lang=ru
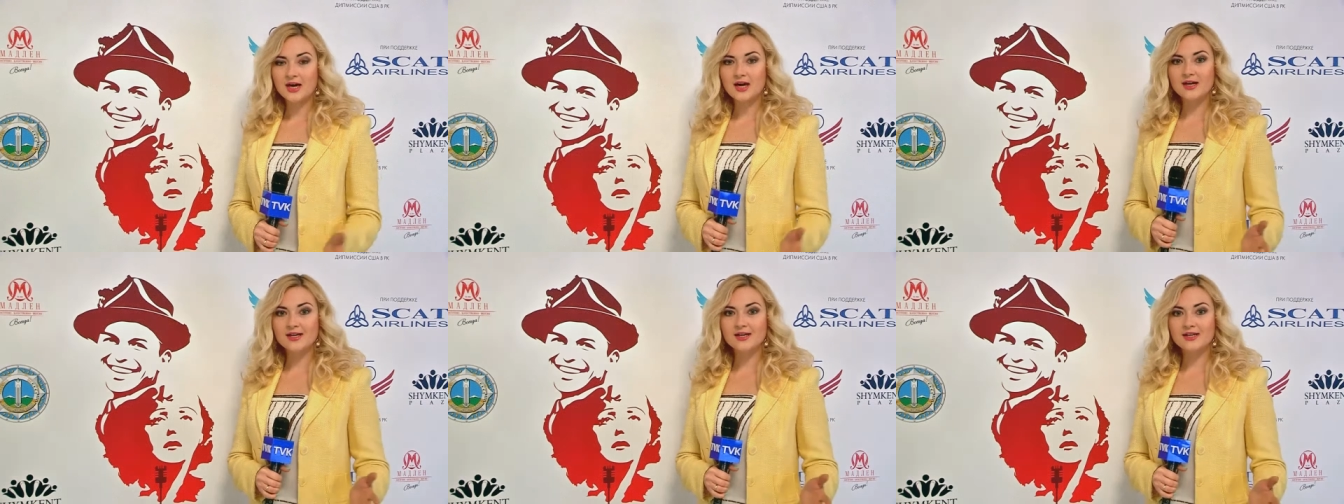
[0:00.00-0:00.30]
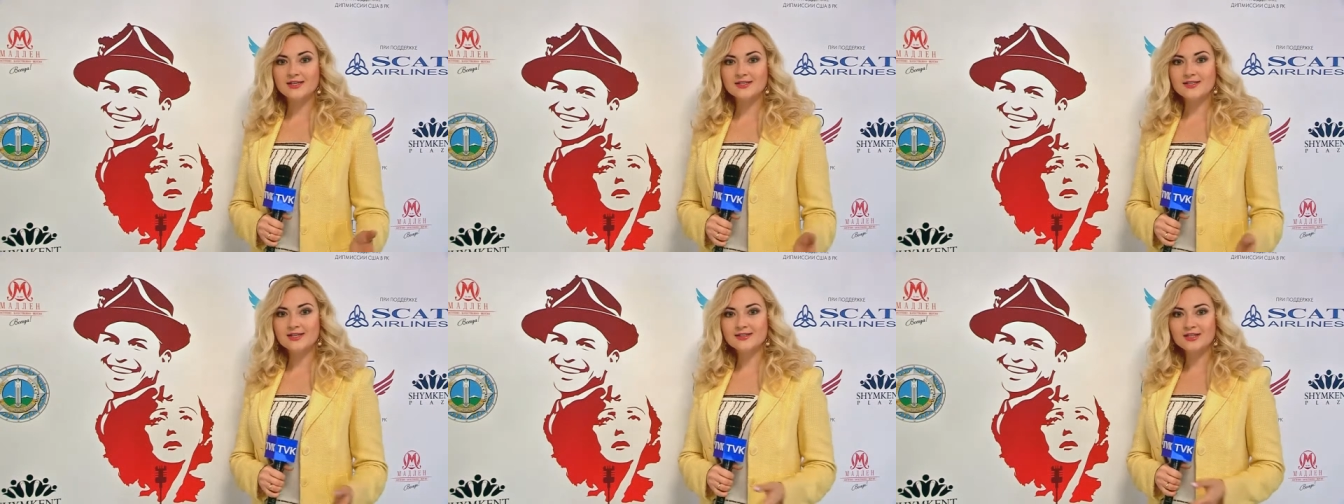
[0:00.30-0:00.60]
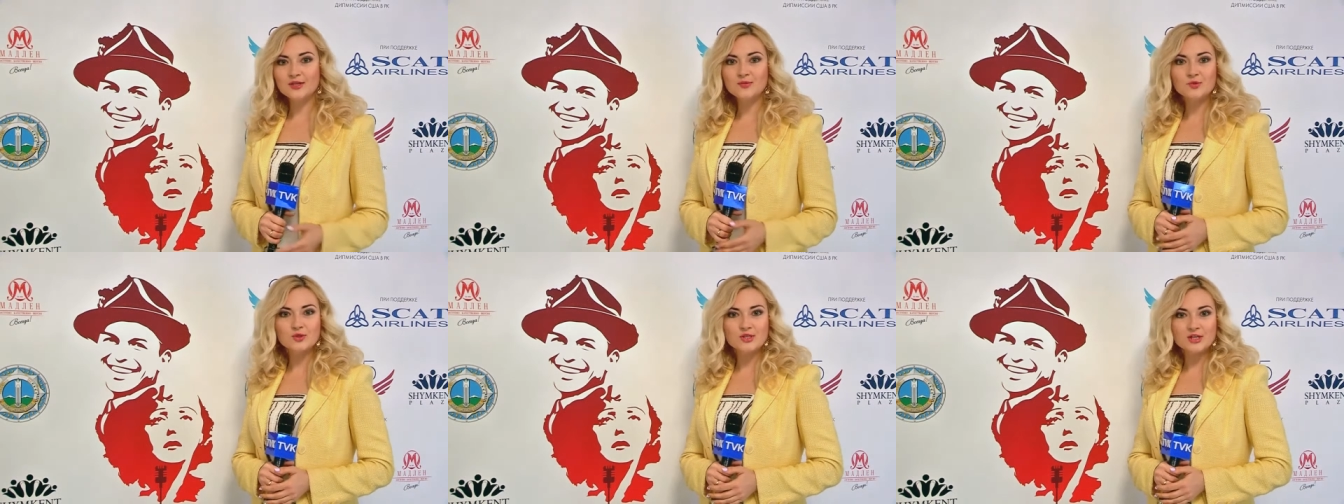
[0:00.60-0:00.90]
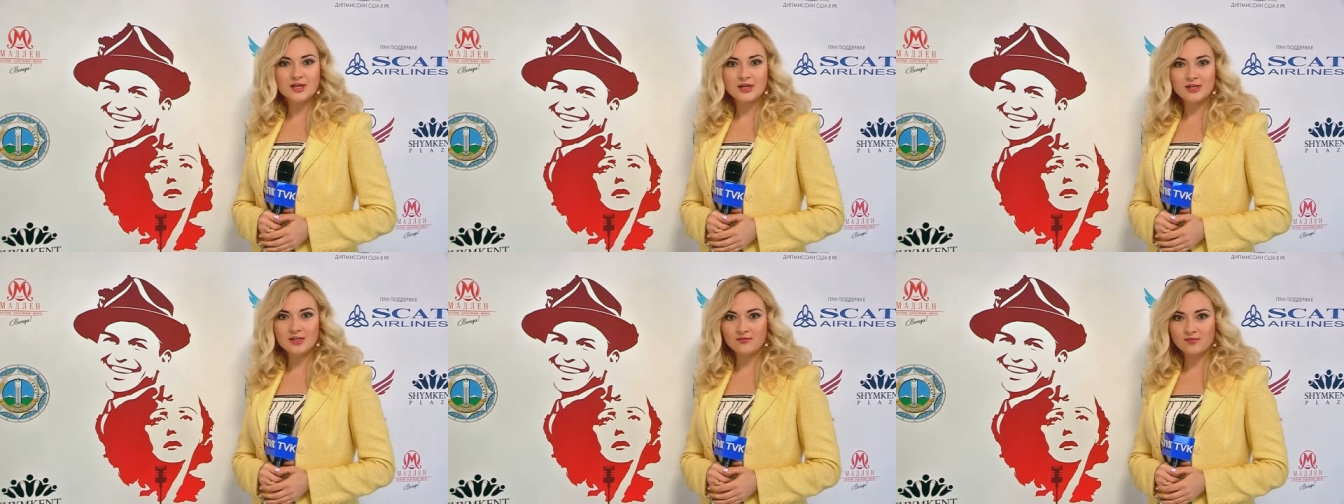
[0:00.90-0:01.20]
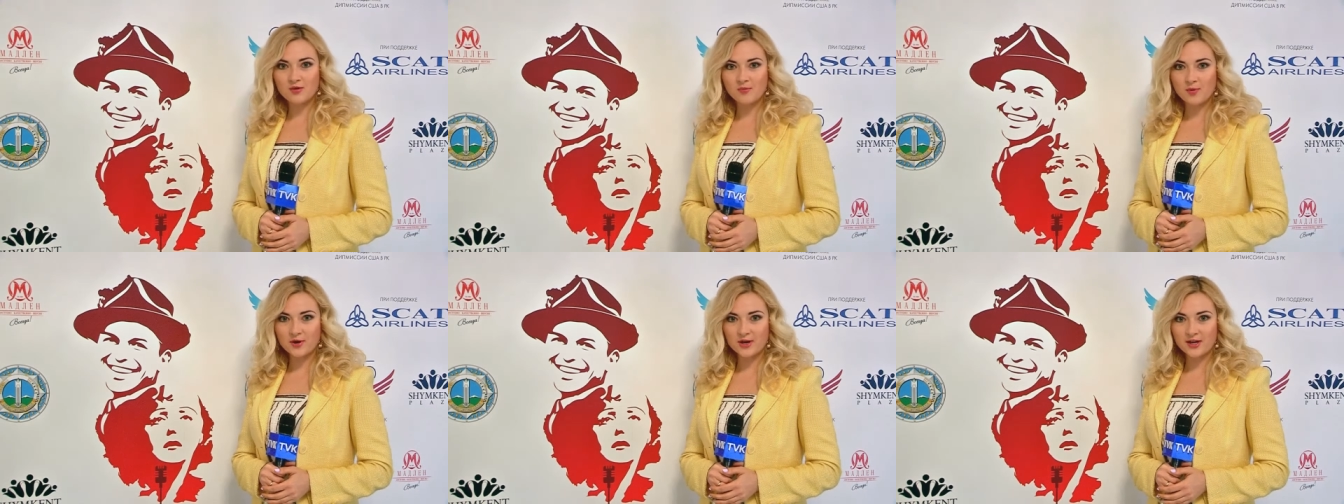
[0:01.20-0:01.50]
Организаторы
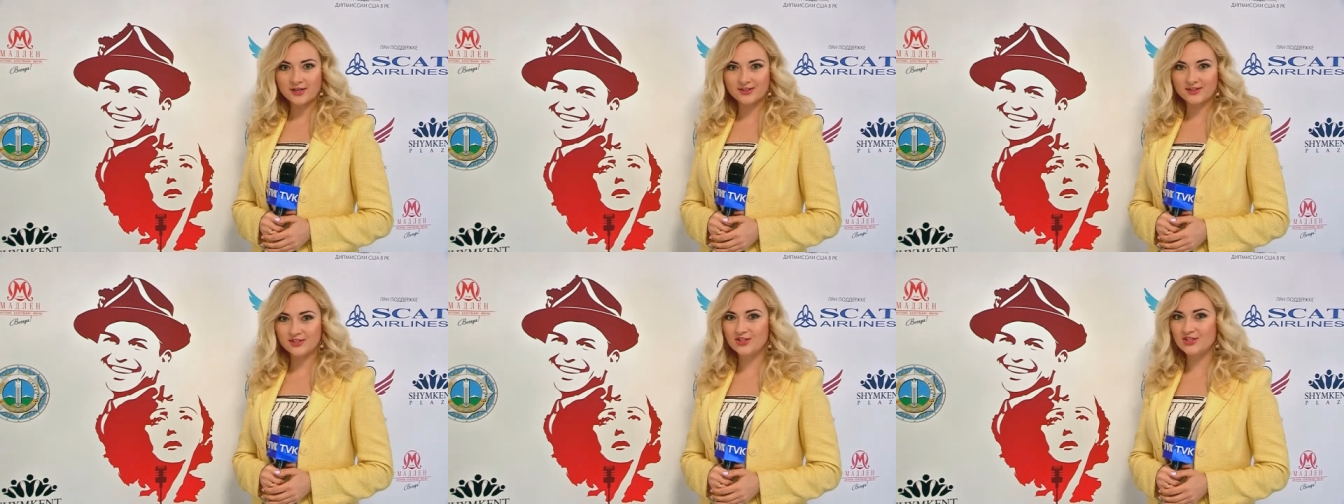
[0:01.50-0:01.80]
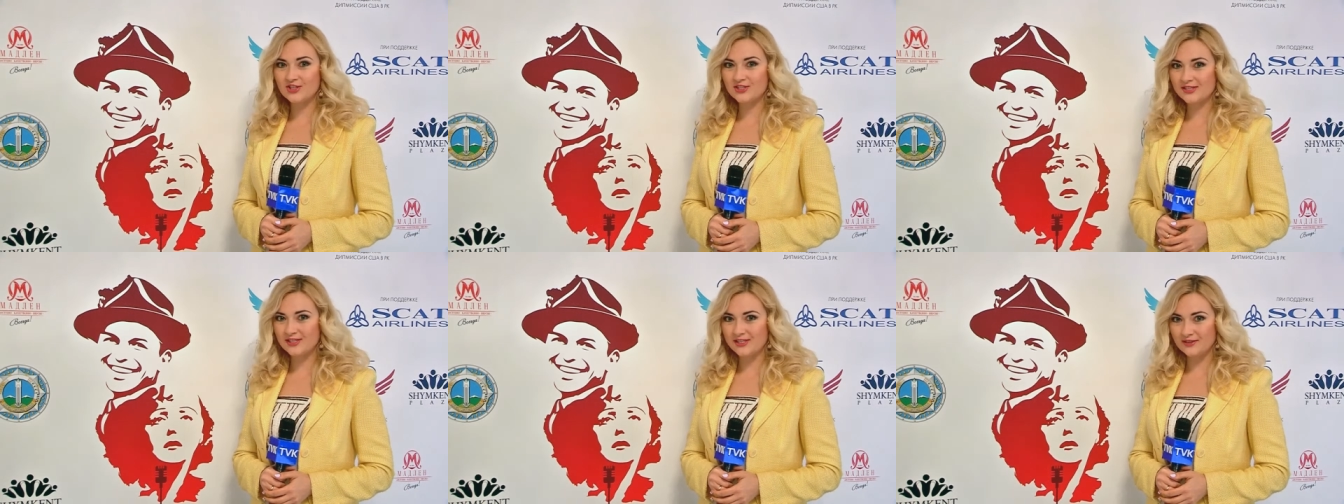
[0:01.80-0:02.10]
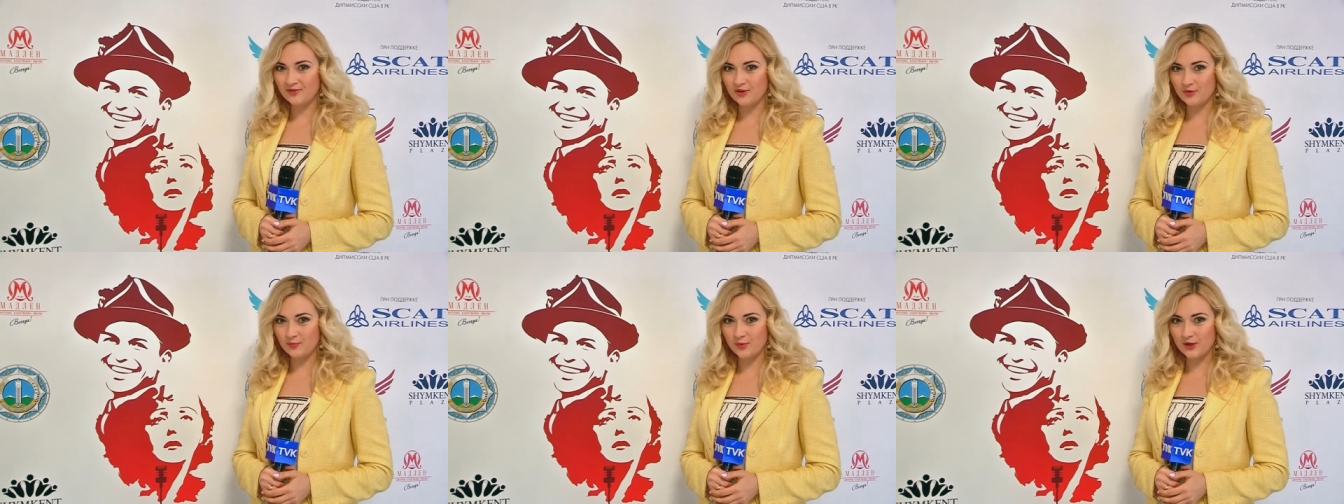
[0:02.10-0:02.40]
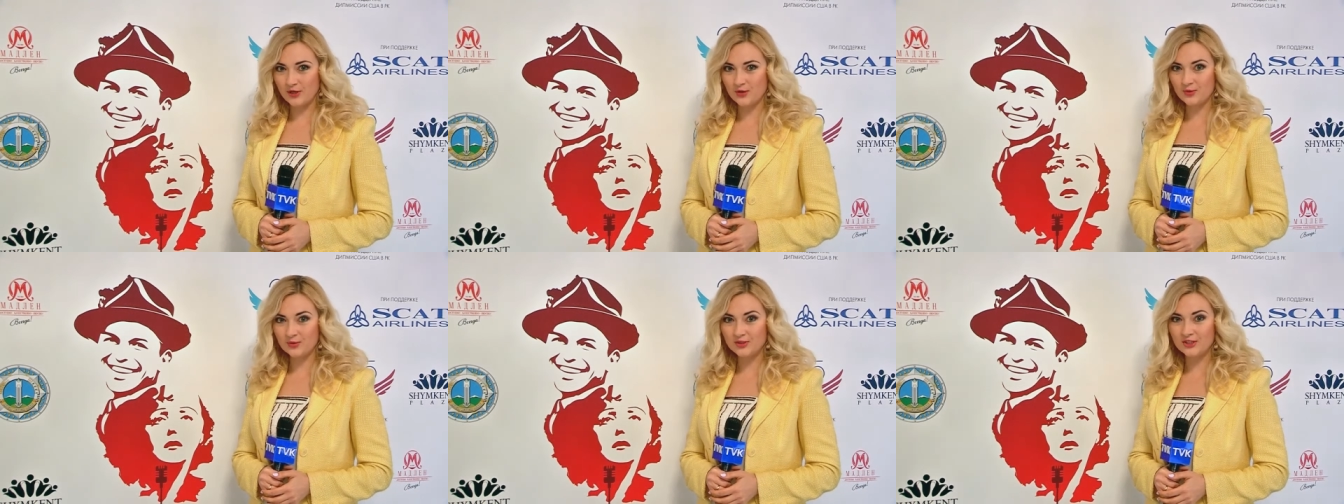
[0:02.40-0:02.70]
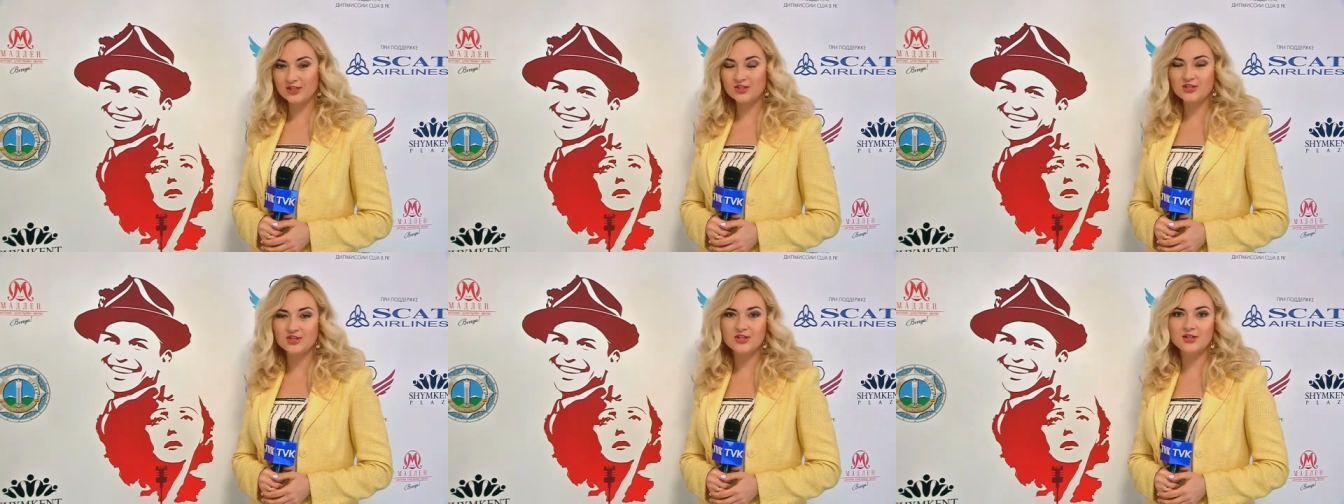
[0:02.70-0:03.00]
музыкального проекта «Счастливые поют»
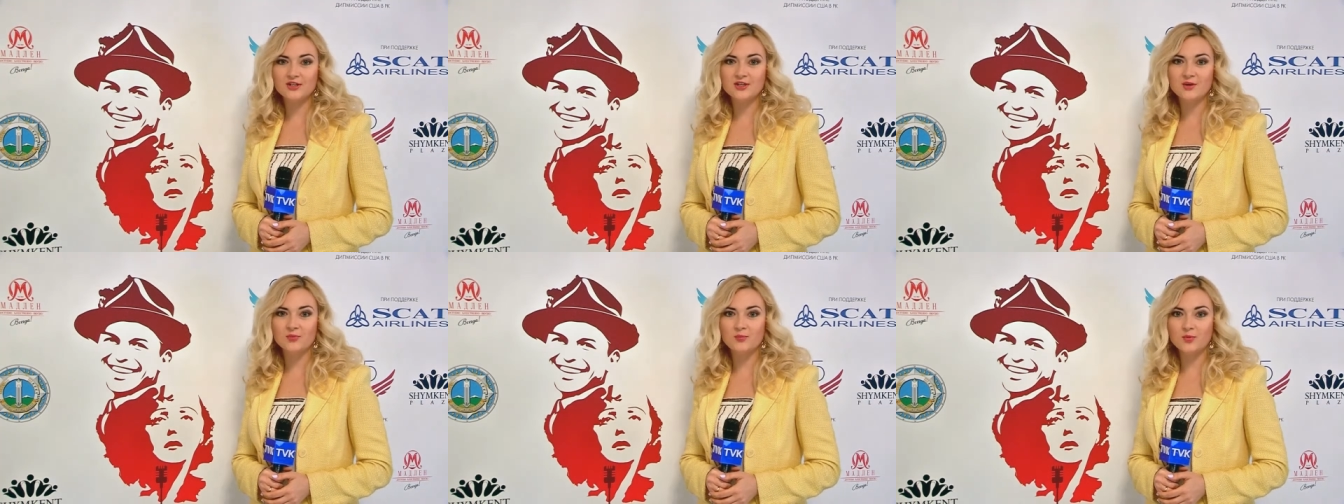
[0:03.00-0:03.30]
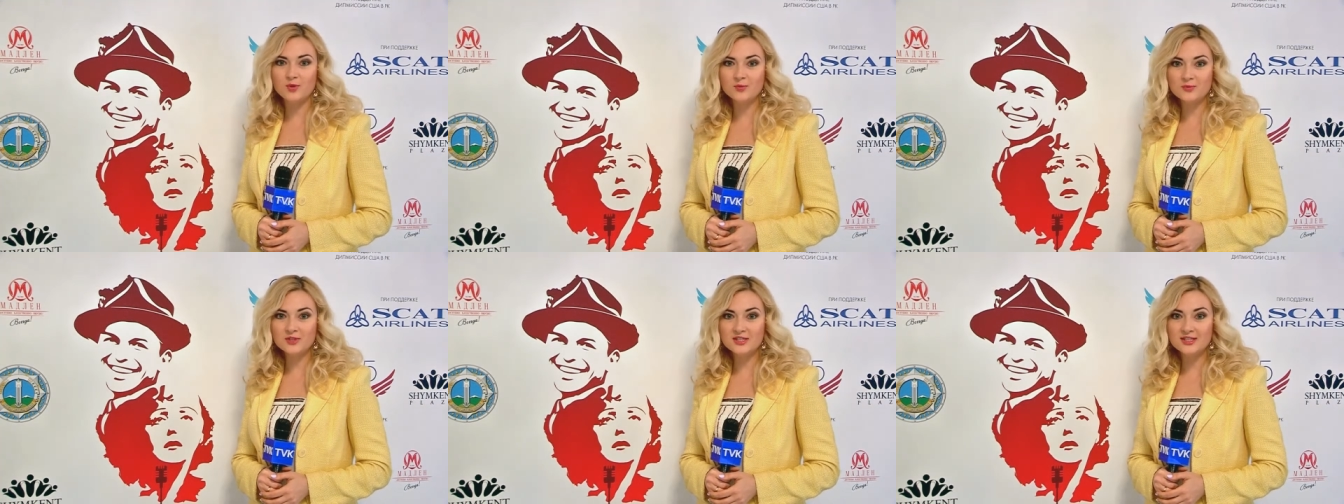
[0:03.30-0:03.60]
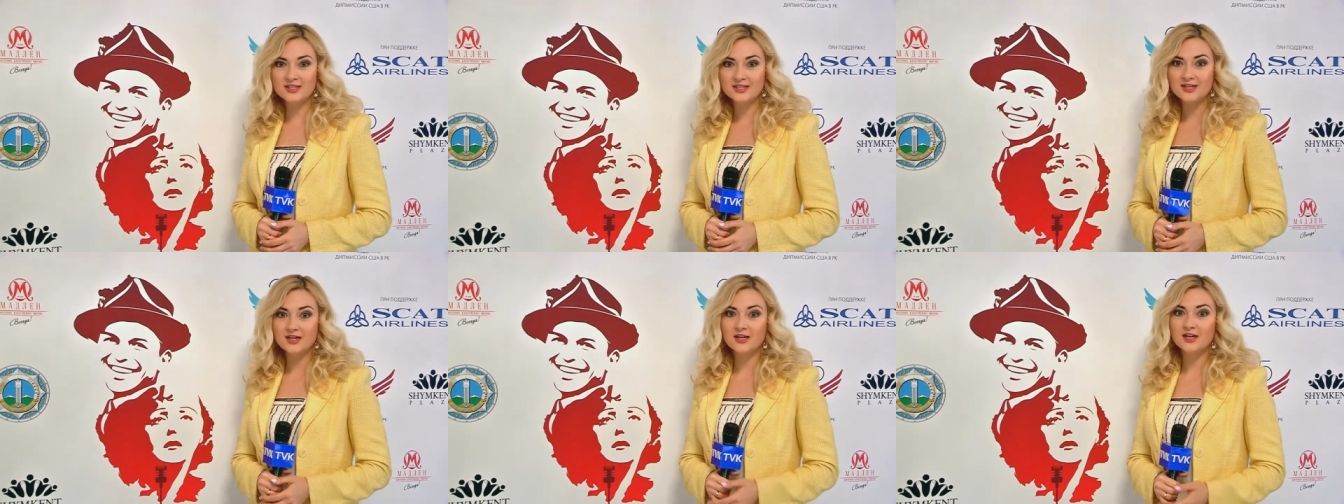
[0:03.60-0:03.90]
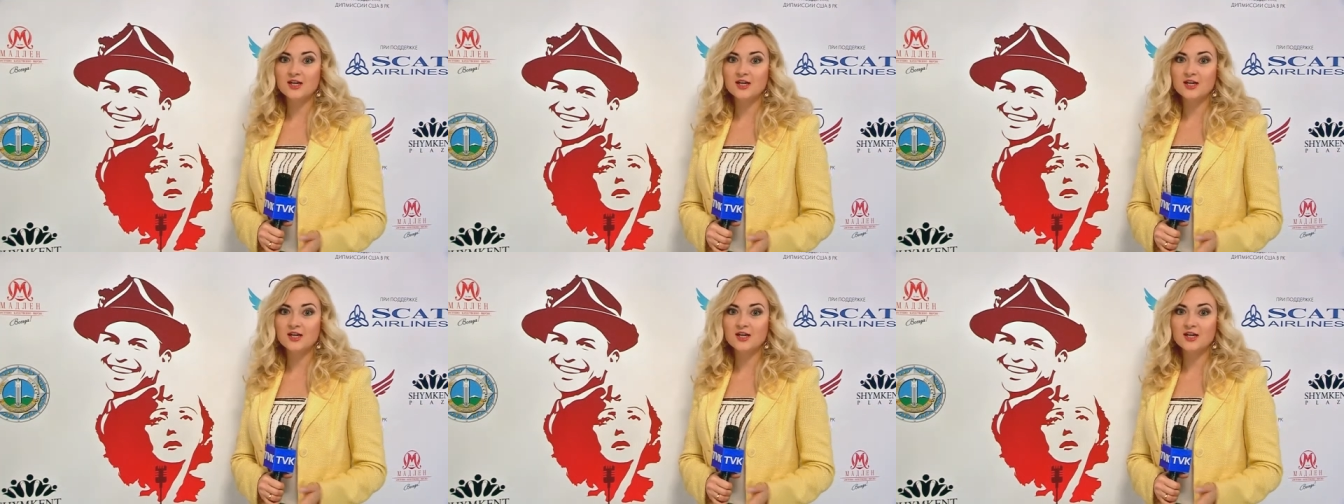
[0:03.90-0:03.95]
решили напомнить,